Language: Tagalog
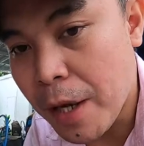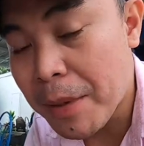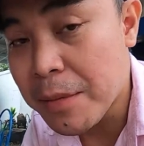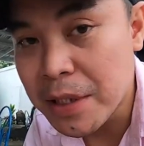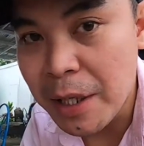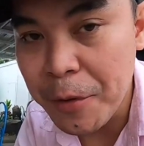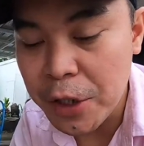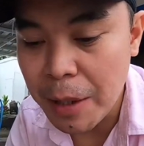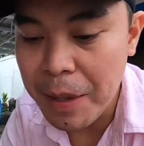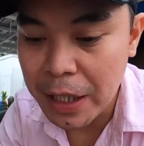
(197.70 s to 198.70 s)
mas masarap
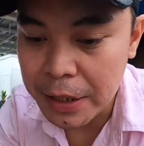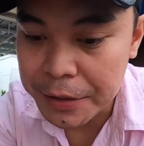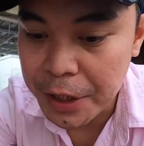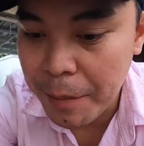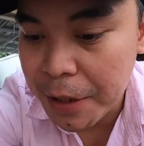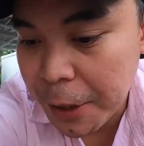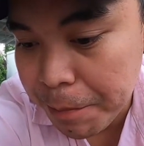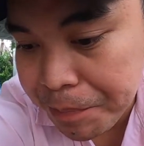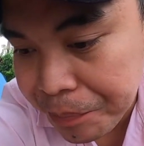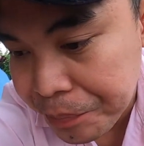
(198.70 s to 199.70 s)
yung java, java
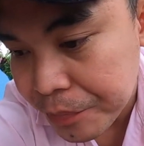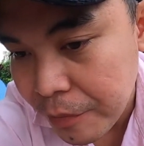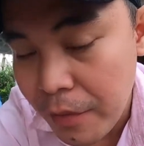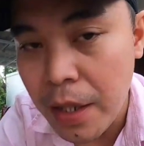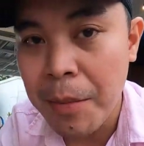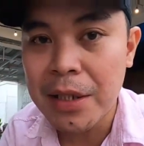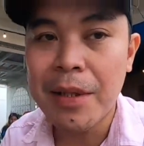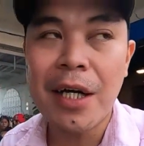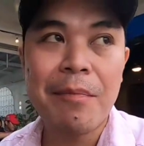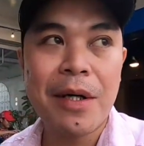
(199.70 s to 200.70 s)
chip mas
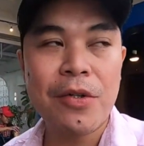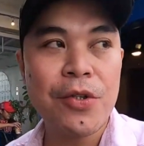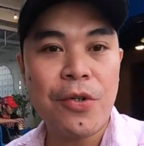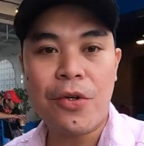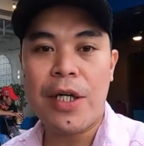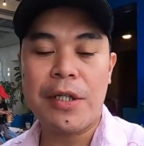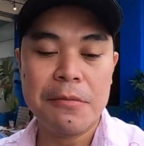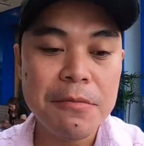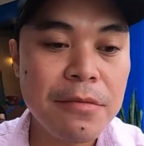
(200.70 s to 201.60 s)
matapang yung chocolate